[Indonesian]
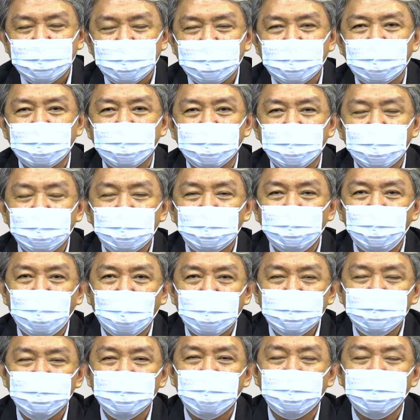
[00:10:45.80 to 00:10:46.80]
Karena
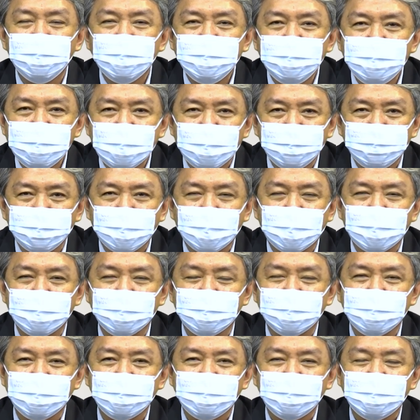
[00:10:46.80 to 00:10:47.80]
Tuhan sudah
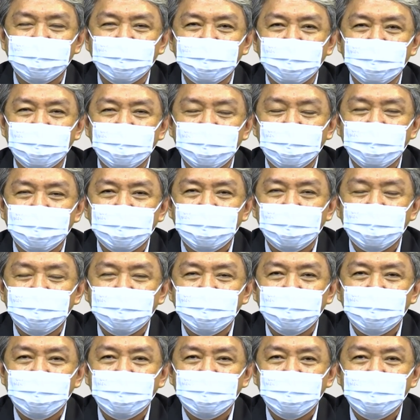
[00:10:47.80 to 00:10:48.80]
menyiapkan
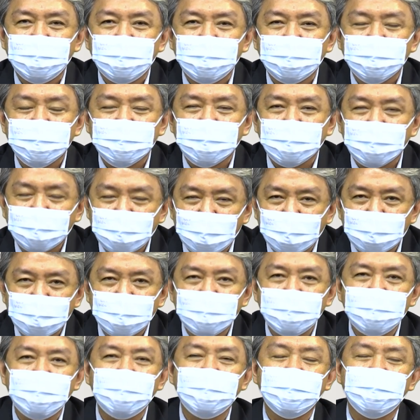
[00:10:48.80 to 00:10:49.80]

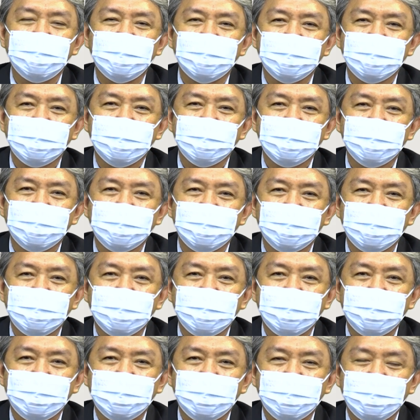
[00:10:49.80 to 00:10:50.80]
sekarang ini
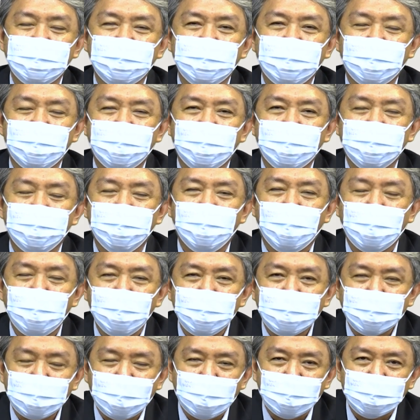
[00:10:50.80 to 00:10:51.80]

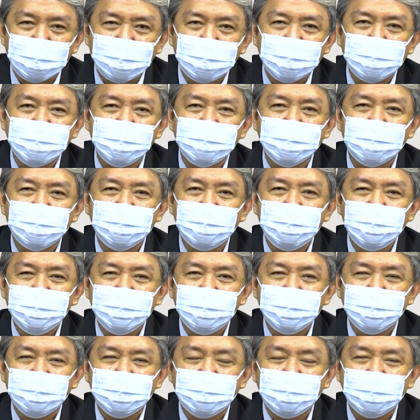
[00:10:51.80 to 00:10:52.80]
melalui karyanya
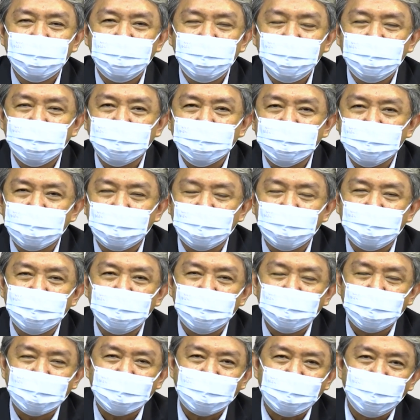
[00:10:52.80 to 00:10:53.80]
yang
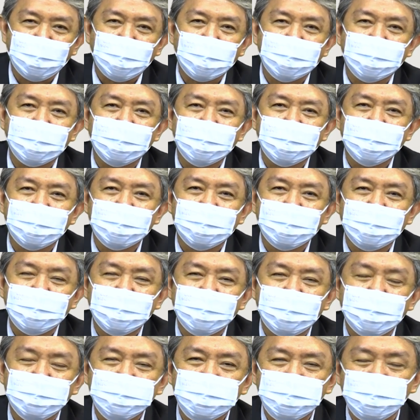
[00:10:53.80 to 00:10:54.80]
telah lewat
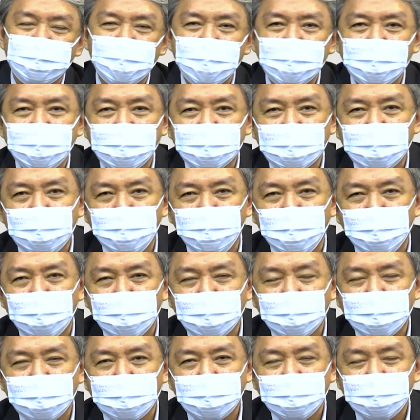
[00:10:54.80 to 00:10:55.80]
supaya kita
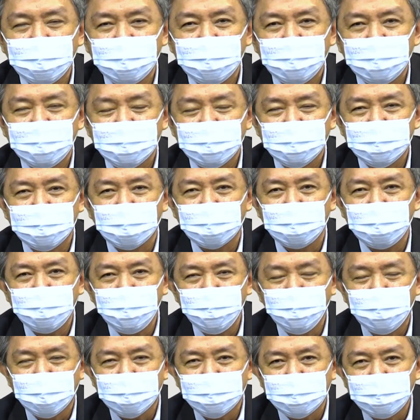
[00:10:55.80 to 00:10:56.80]
boleh
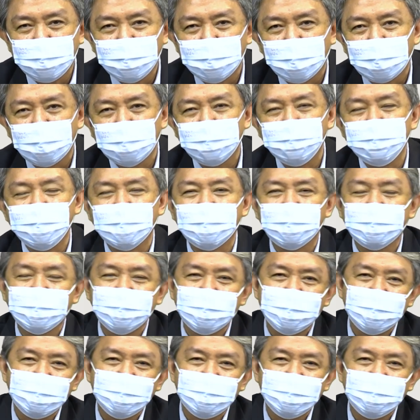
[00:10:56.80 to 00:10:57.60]
terlibat di dalamnya.